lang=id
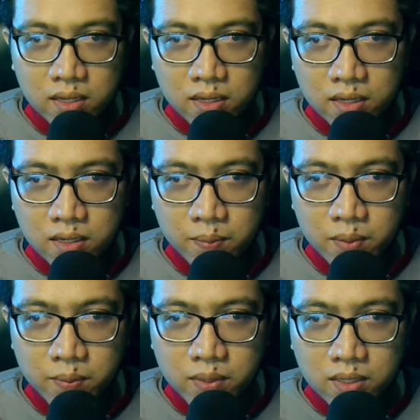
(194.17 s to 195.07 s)
yang apa
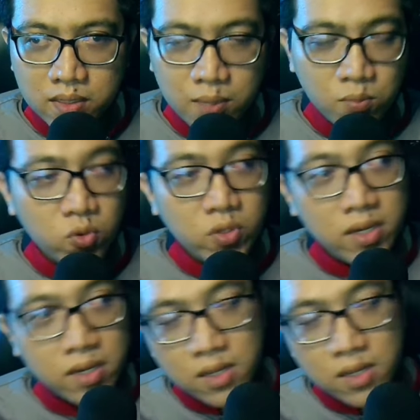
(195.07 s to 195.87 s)
namanya sabuknya